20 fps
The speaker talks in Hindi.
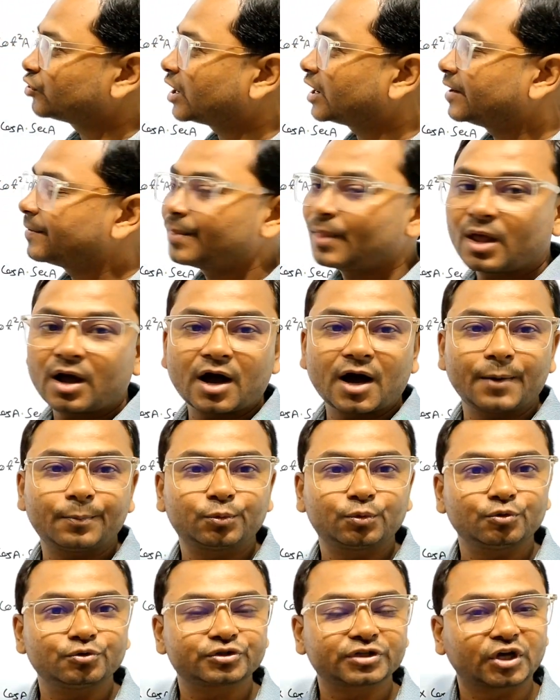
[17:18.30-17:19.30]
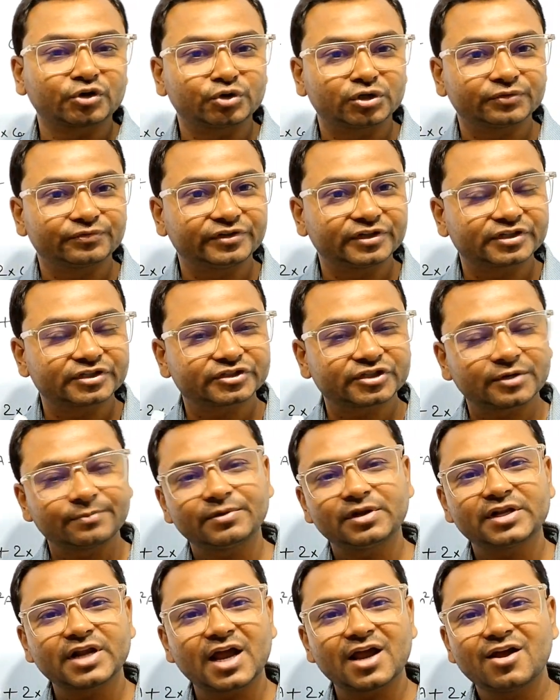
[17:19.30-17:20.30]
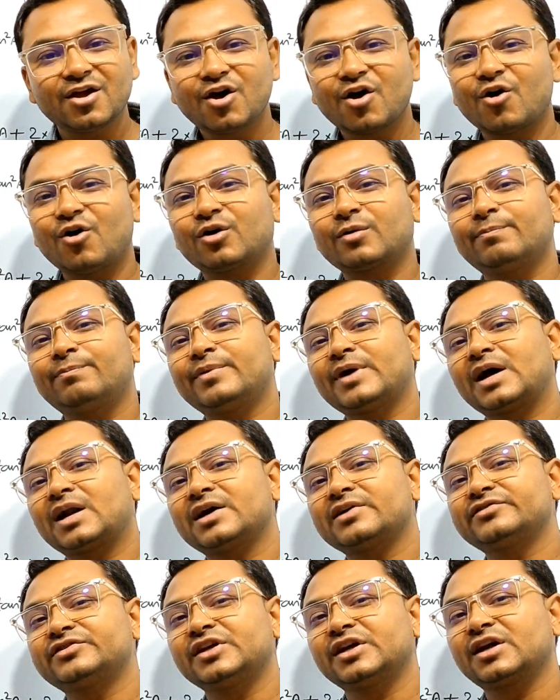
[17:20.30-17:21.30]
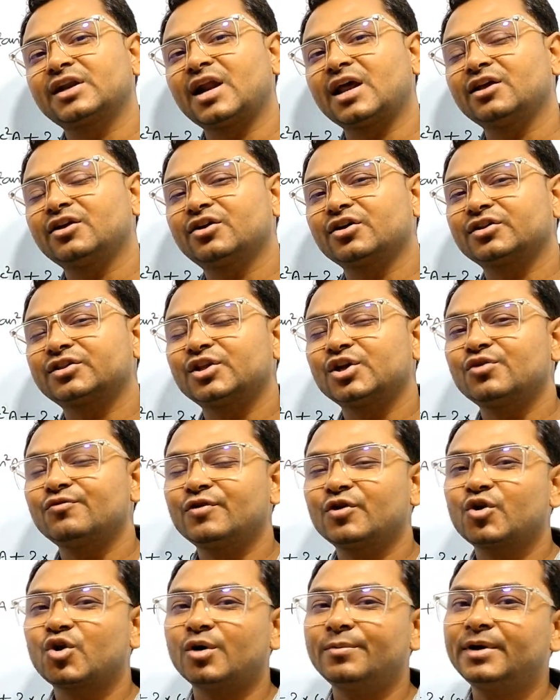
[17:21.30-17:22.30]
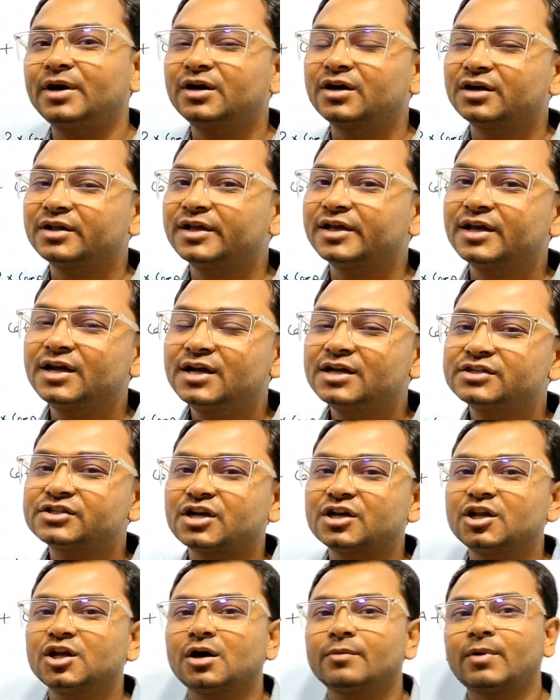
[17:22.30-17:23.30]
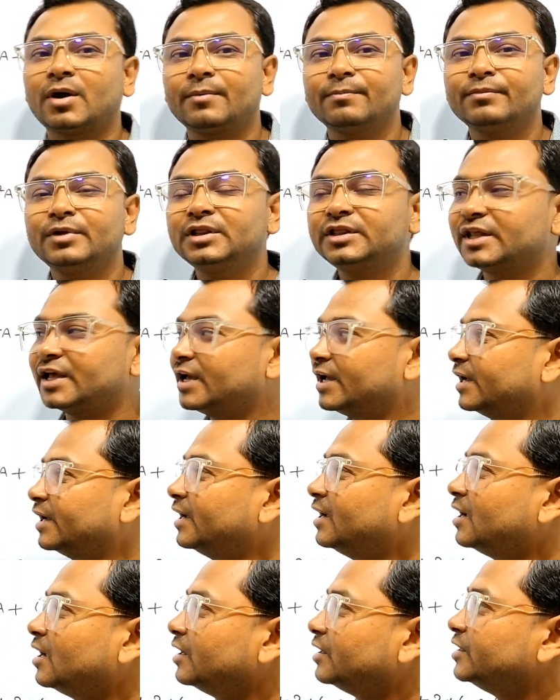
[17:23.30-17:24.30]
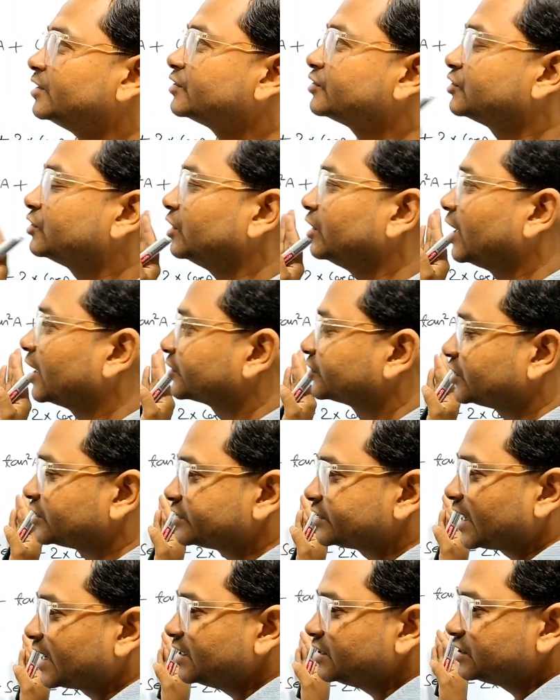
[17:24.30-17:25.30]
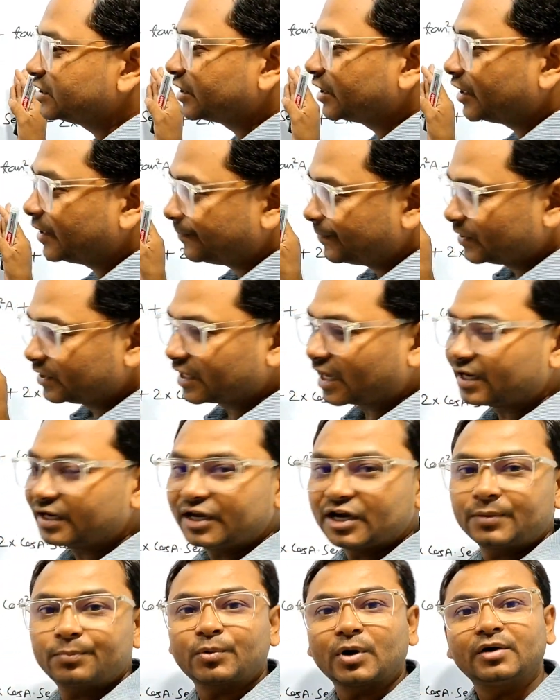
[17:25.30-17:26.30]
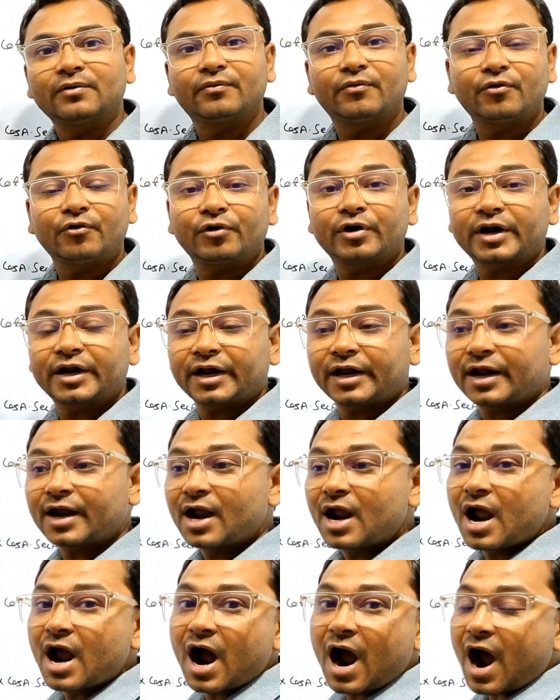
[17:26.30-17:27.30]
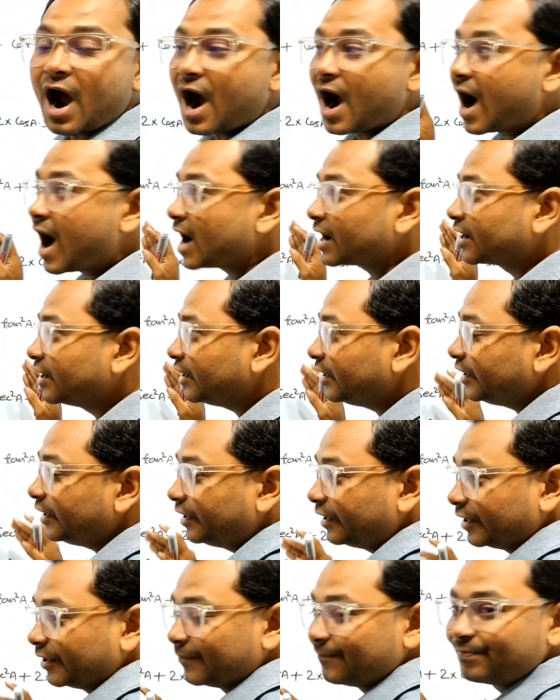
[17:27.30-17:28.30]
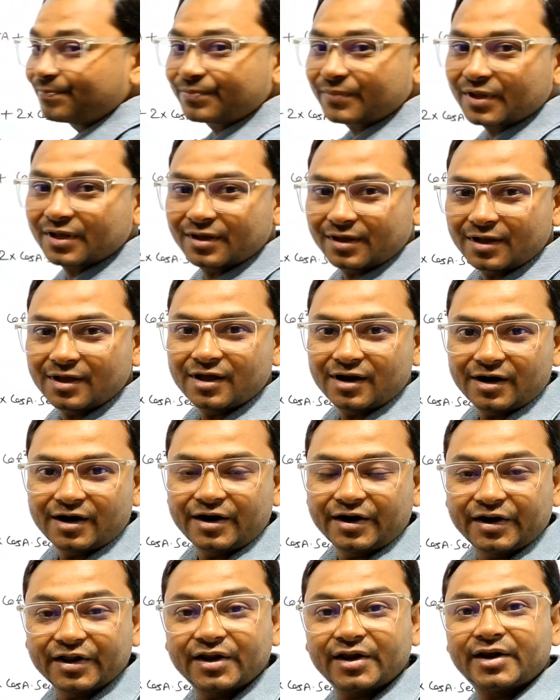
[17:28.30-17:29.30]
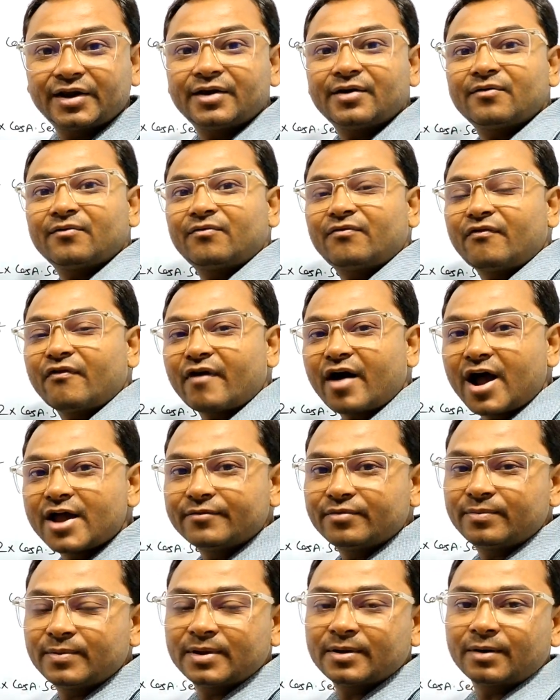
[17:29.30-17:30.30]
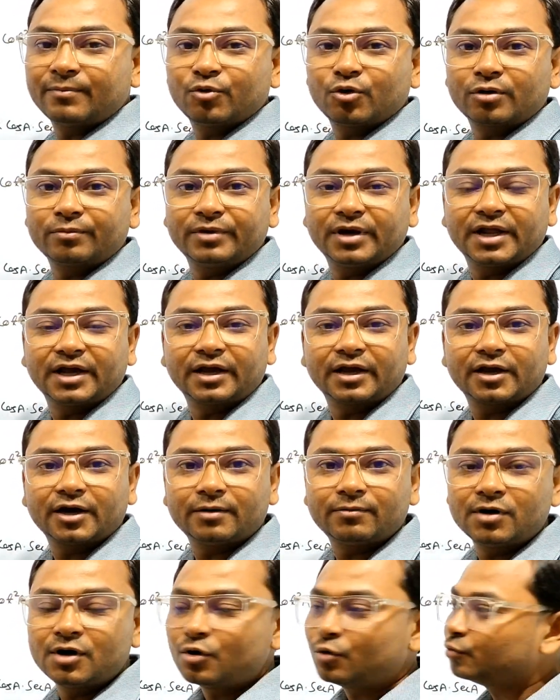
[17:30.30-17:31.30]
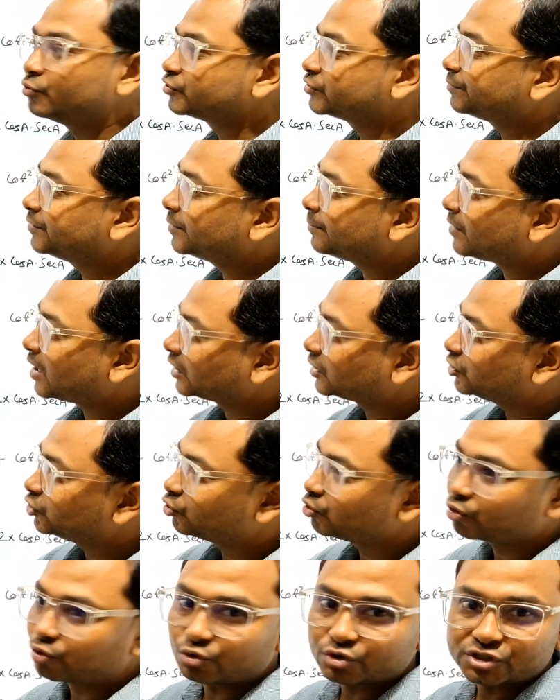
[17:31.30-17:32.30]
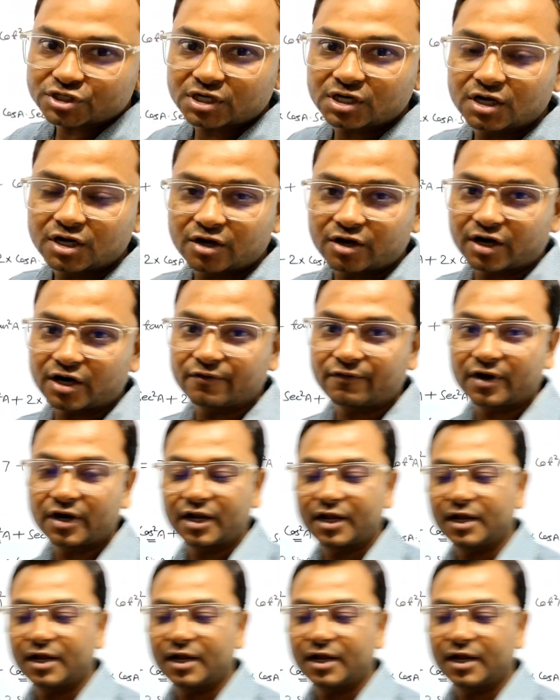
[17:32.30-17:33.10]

आपको उसका नोटिफिकेशन मिल जाए और प्यारा से एक लाइक करते हुए कमेंट करिए चलिए अब हम मिलते हैं इस एक्सरसाइज के यानी 8.4 के आखिरी डे डे फाइव में हम लोग मिलेंगे अब उसमें बाकी दो क्वेश्चन करने वाले हैं